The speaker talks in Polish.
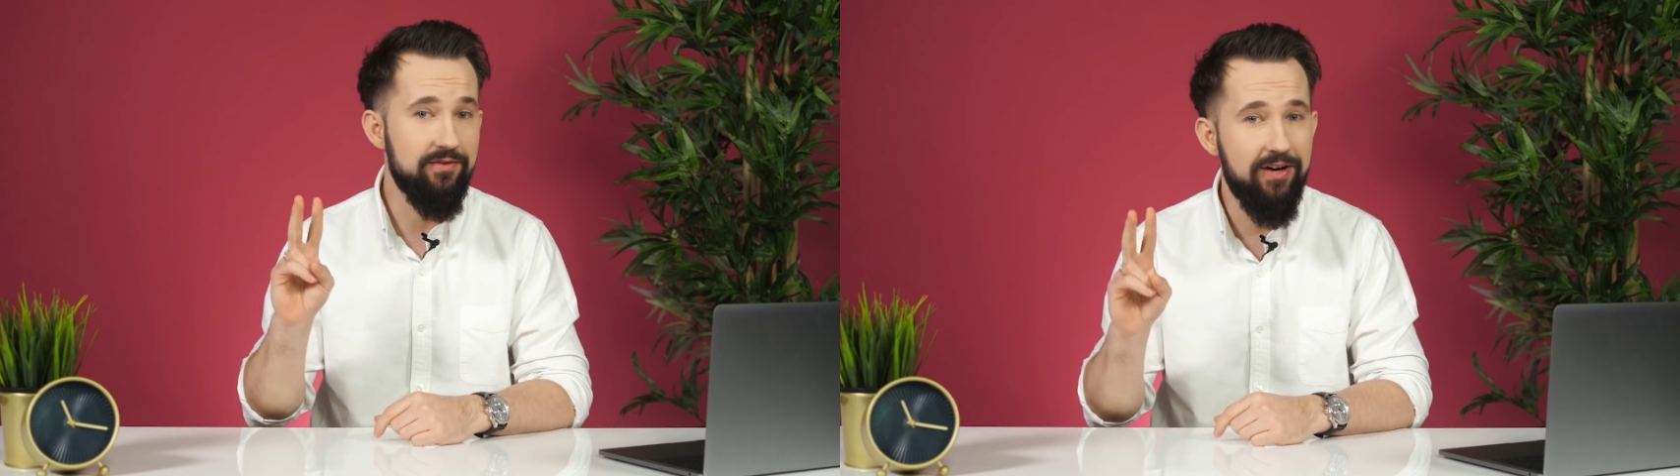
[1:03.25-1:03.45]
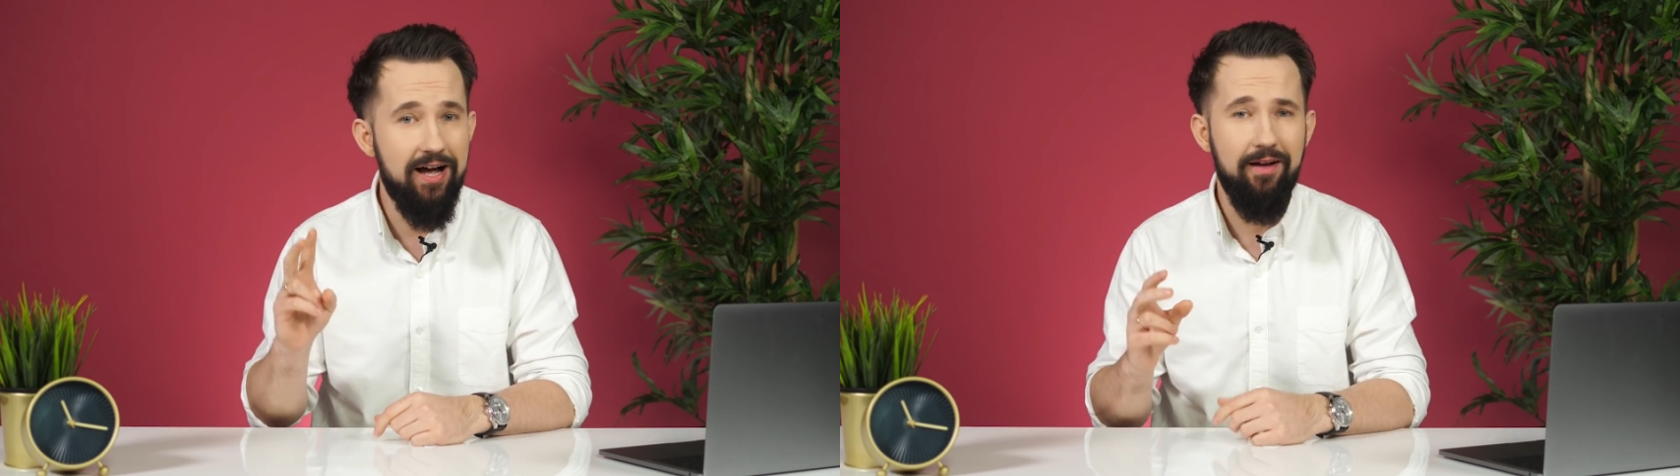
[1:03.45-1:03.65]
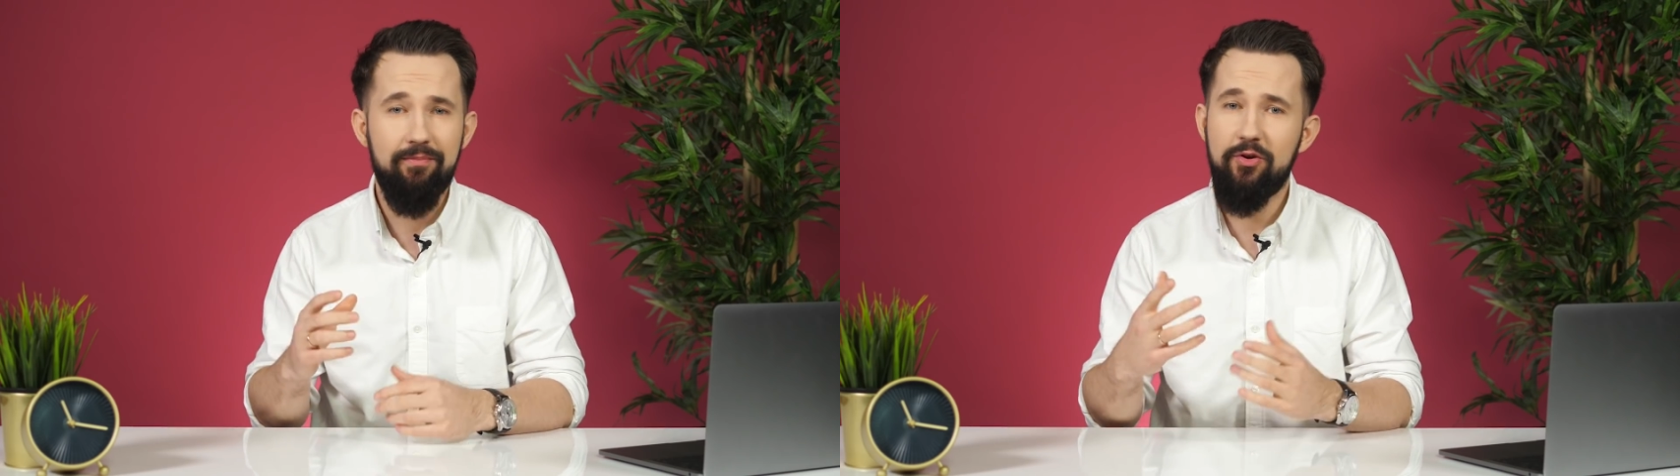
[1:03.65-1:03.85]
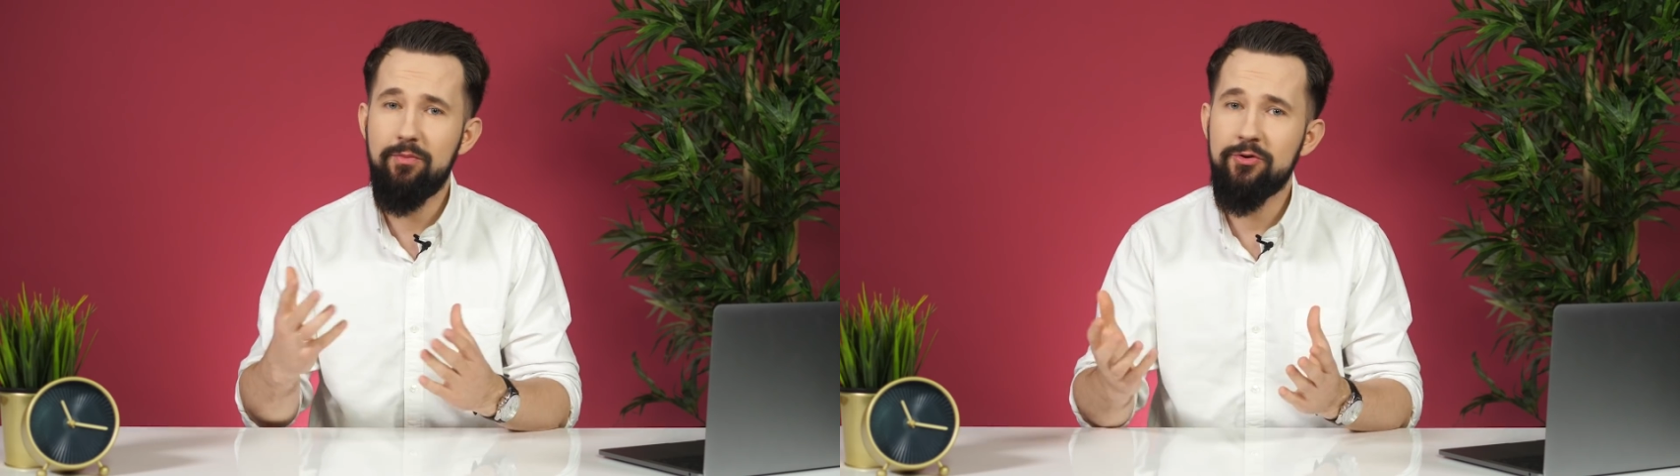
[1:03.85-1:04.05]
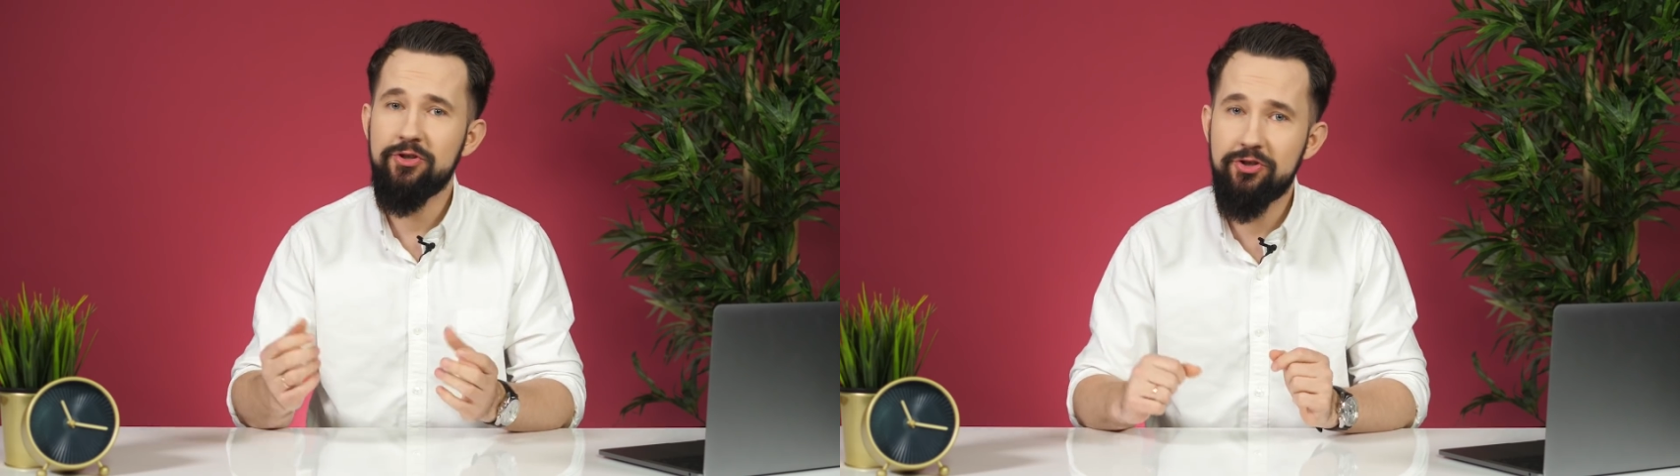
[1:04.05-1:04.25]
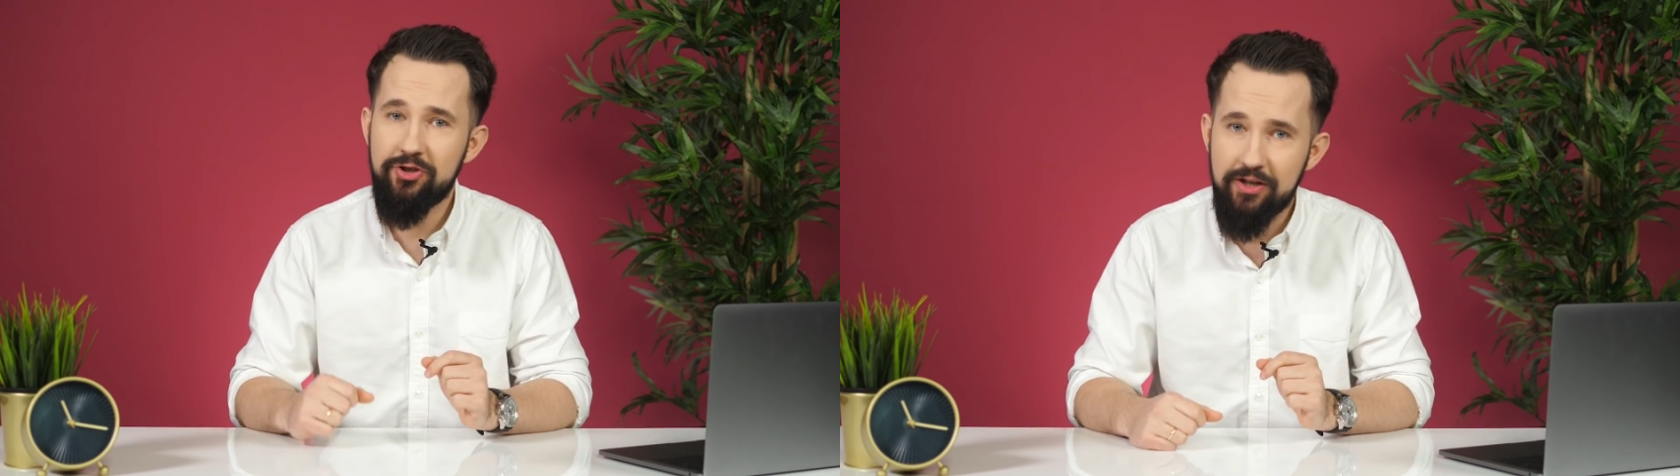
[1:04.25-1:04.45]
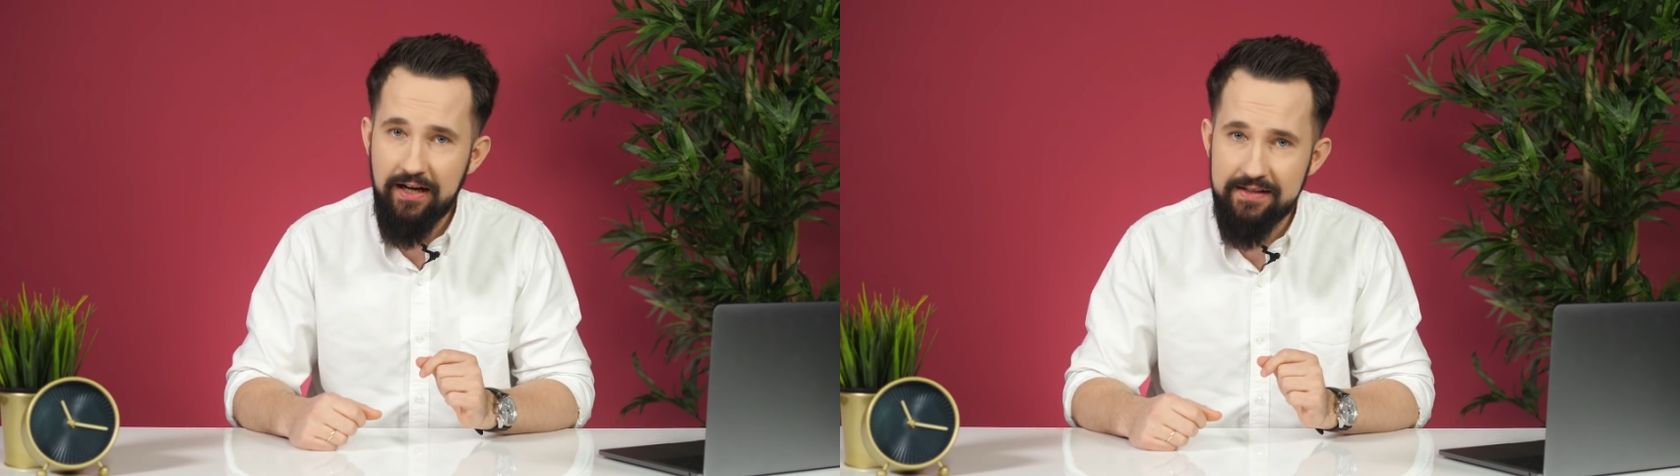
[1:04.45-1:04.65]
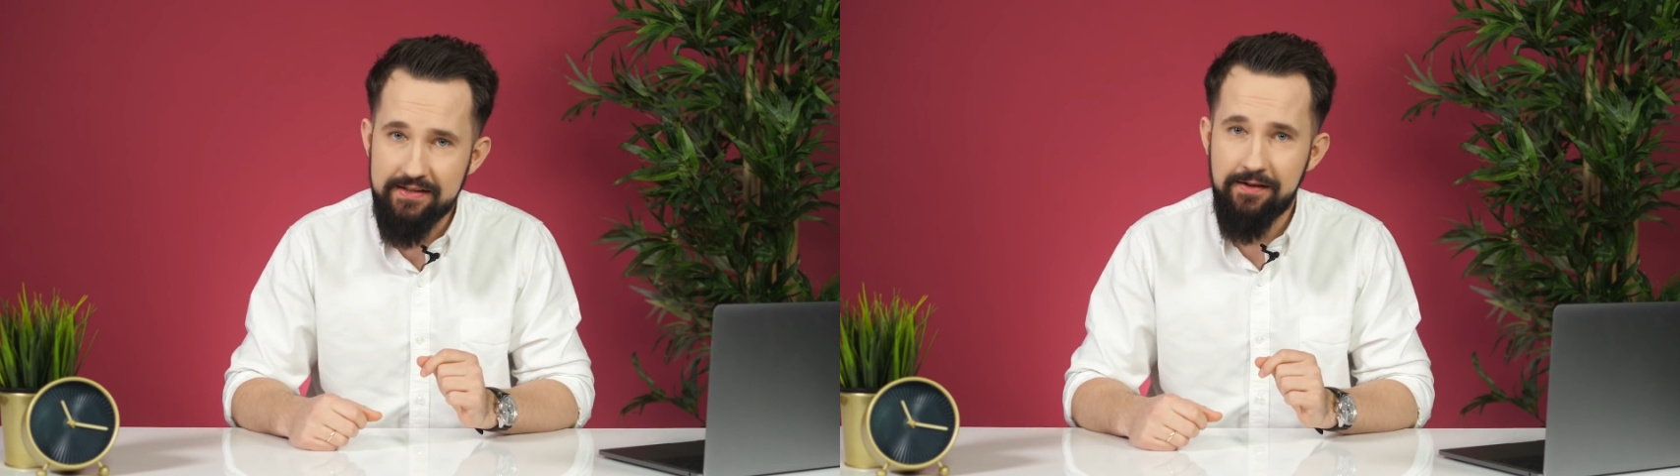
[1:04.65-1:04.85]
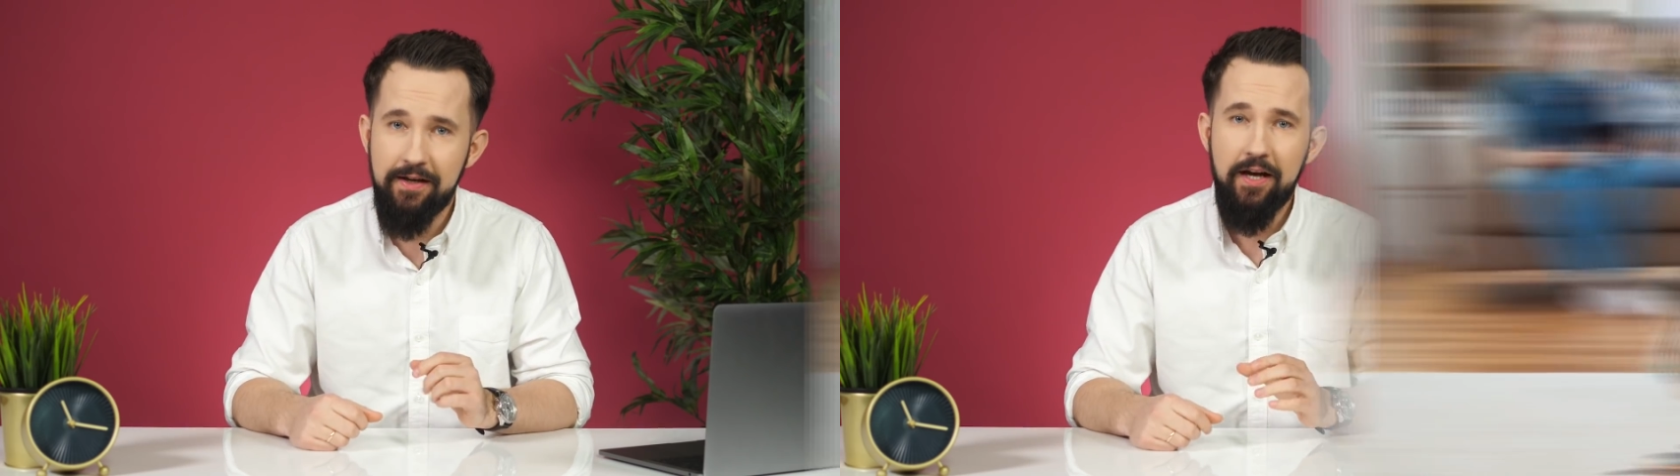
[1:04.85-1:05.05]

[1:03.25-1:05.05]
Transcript: dwa, no może trzy razy.